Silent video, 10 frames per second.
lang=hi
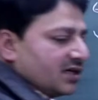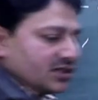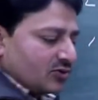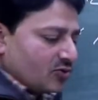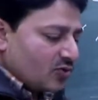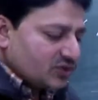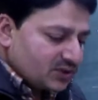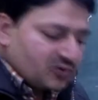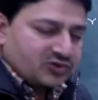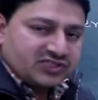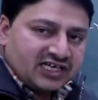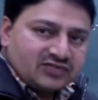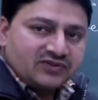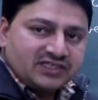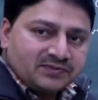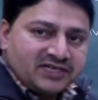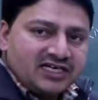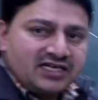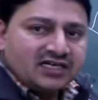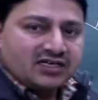ग्लूकोज की बहुत सारी यूनिट
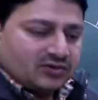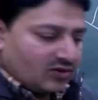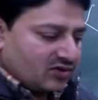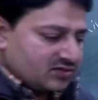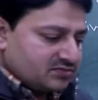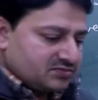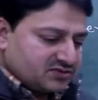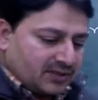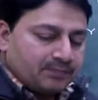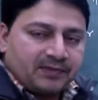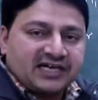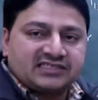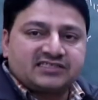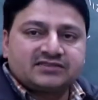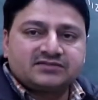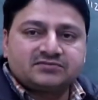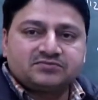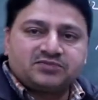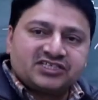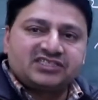मिली और कंपैक्ट
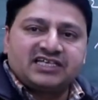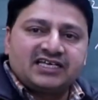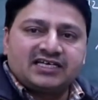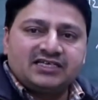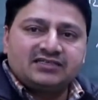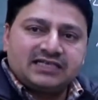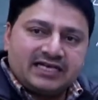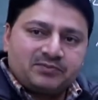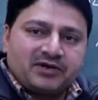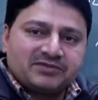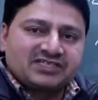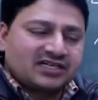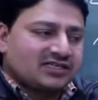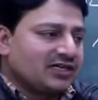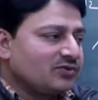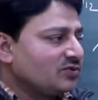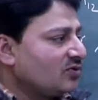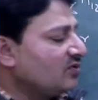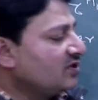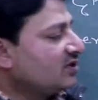बंद जाएंगी डिब्बा बंद कर देंगे
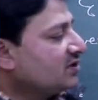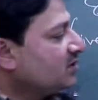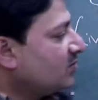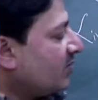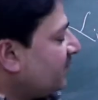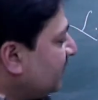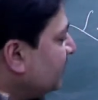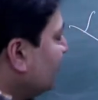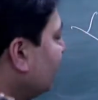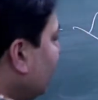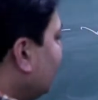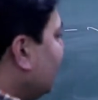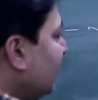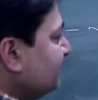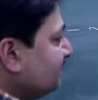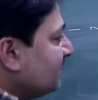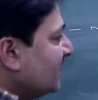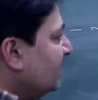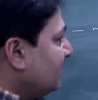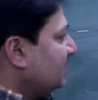उनको और फिर वो क्या होगा
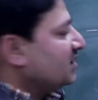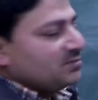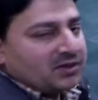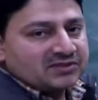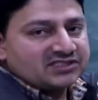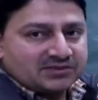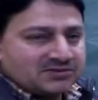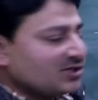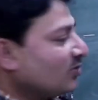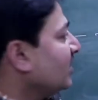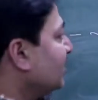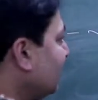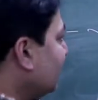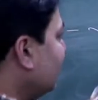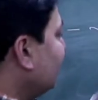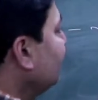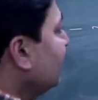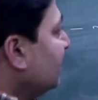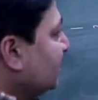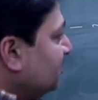डिब्बा बंद समझ गए होगे क्या कह रहा हूं
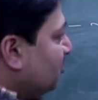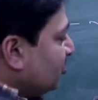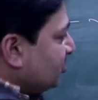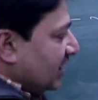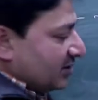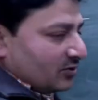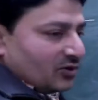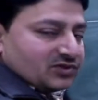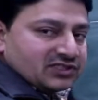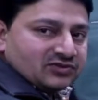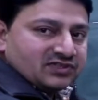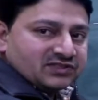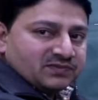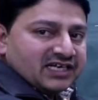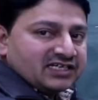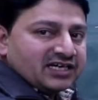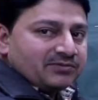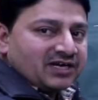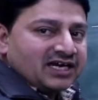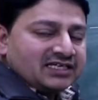कि बहुत सारी ग्लूकोज की यूनिट्स मिलेंगी क्या
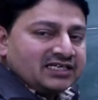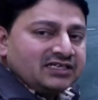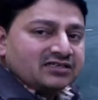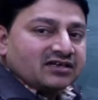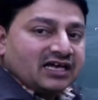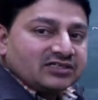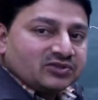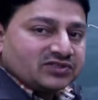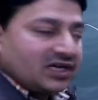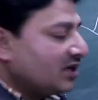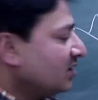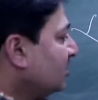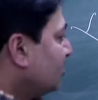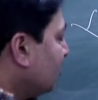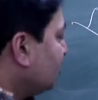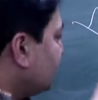बनाएंगी ग्लाइकोजन और उस